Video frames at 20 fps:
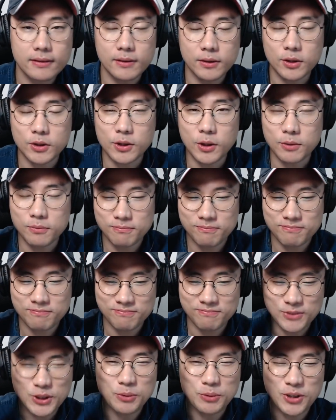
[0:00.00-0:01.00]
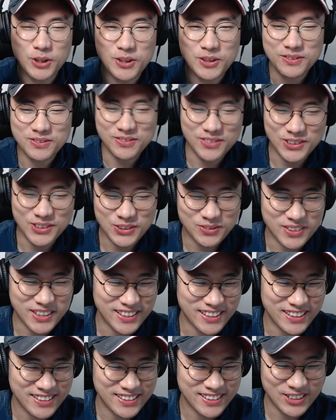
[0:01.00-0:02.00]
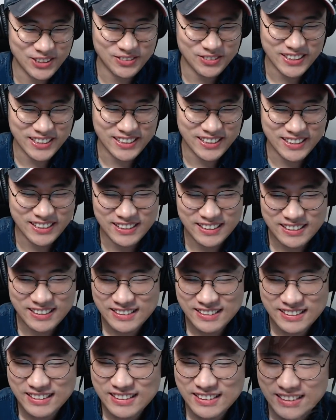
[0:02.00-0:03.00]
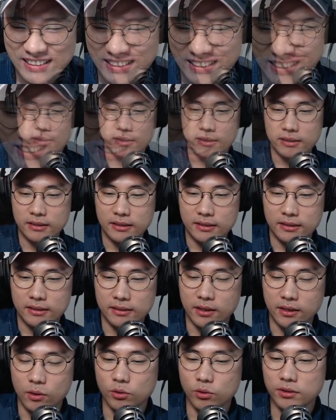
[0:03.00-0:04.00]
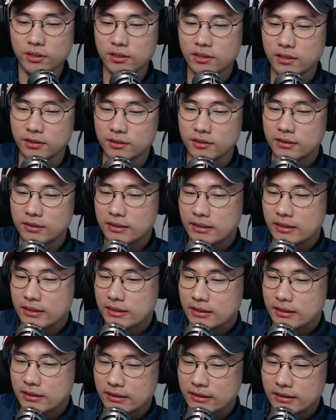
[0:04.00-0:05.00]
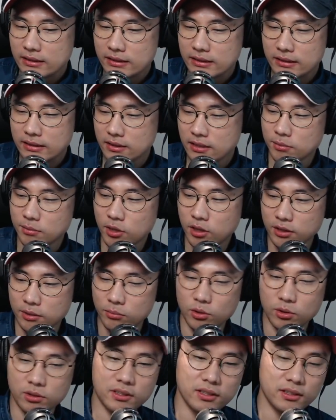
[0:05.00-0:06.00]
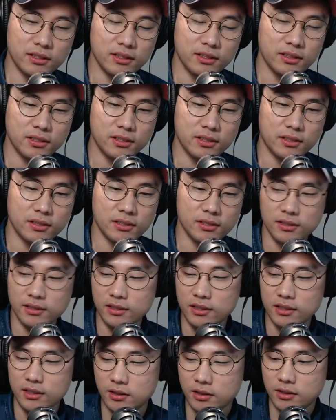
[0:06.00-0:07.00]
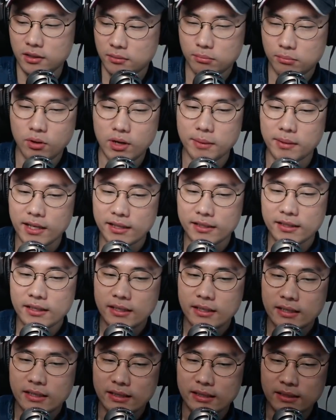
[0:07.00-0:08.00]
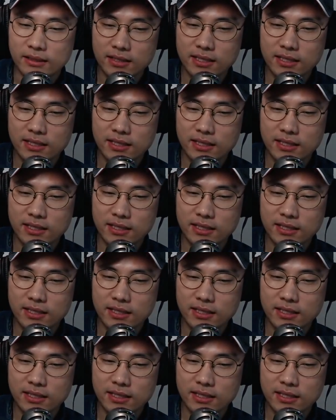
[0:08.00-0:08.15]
안녕하세요. 면접병 면접바 이혁입니다. 아, 네 오늘은 어, 지금 형님 노트를 포함한 어,